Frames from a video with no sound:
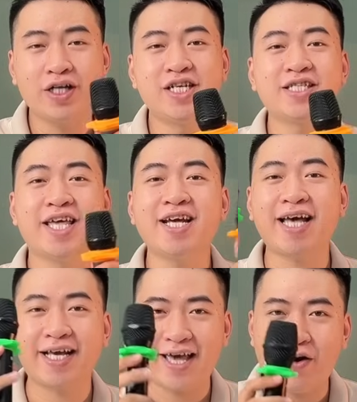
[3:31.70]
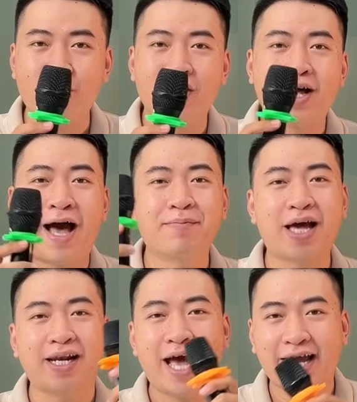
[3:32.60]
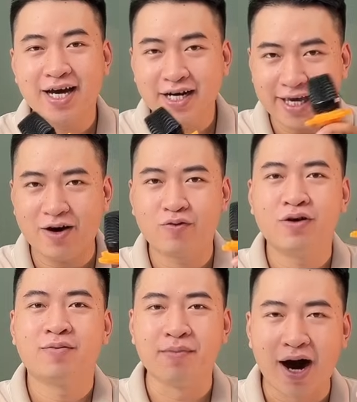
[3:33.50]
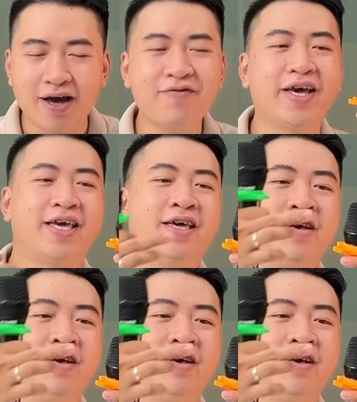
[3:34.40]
có chất tiếng khác nhau, âm thanh hay hơn nhau, bởi vì